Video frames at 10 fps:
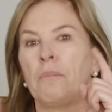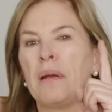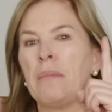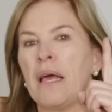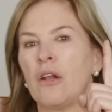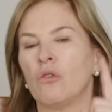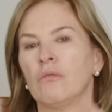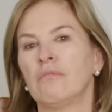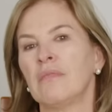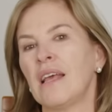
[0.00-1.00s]
Primero,
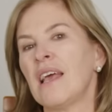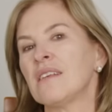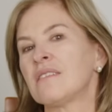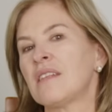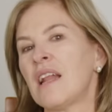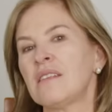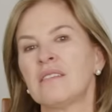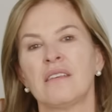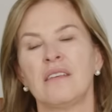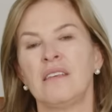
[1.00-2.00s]

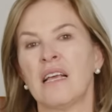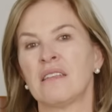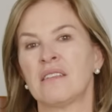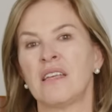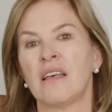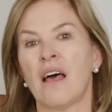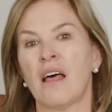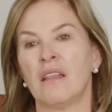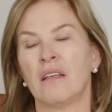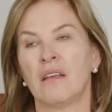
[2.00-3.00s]
estrés y
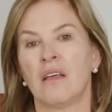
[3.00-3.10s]
ansiedad.